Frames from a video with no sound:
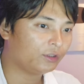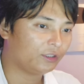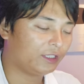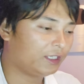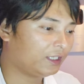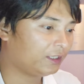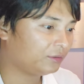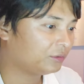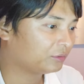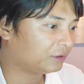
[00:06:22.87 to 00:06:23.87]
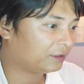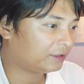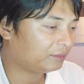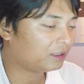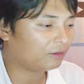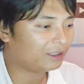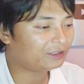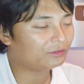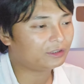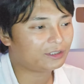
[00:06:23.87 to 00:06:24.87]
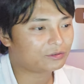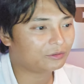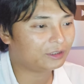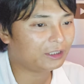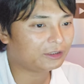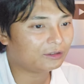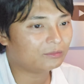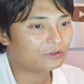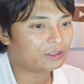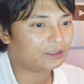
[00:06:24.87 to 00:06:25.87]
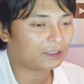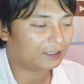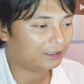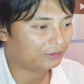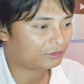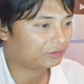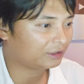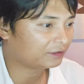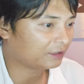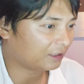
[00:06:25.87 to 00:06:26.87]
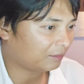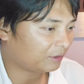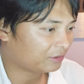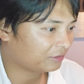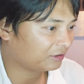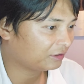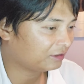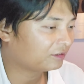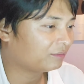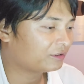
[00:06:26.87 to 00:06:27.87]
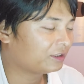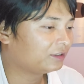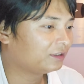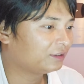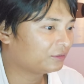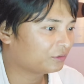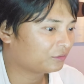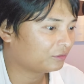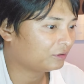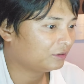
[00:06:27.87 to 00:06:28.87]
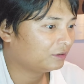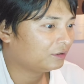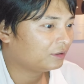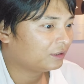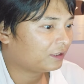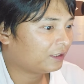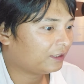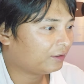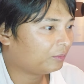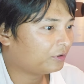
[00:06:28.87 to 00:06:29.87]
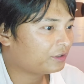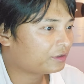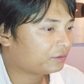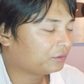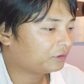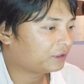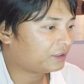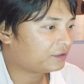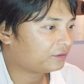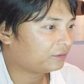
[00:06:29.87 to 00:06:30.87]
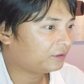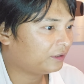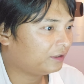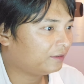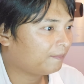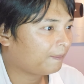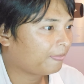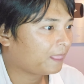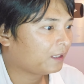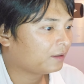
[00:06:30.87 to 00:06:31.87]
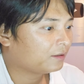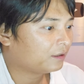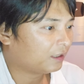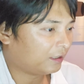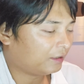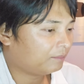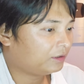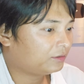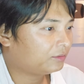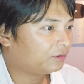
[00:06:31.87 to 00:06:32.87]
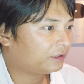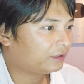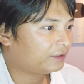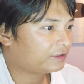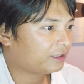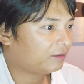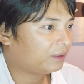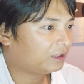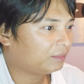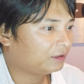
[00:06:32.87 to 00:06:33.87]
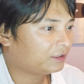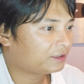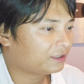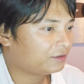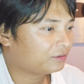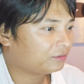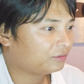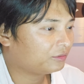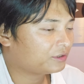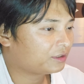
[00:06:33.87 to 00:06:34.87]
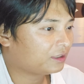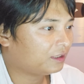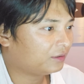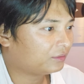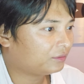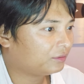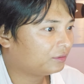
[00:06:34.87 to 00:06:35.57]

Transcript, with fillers: えー、いうことなんで、なんか割とね、そういうデータを用いた予想だったら、まあそれぐらいになるかもしれないなとちょっと、えー、思えそうですよね。はい。ビットコインの RSI はまだまだ成長の余地があると。